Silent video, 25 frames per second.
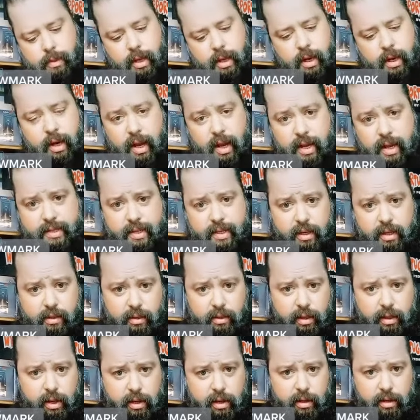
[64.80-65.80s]
carcaça
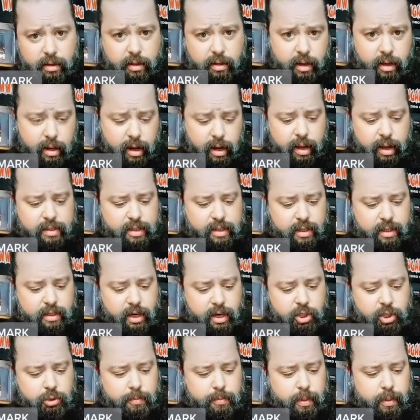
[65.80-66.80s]
clear, carcaça
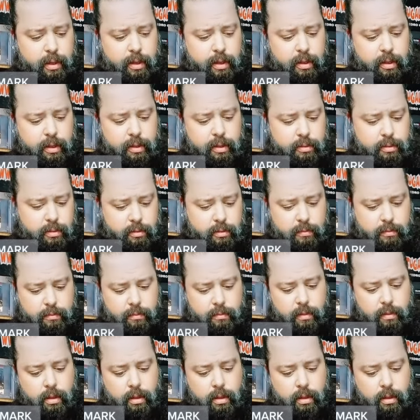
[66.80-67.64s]
transparente.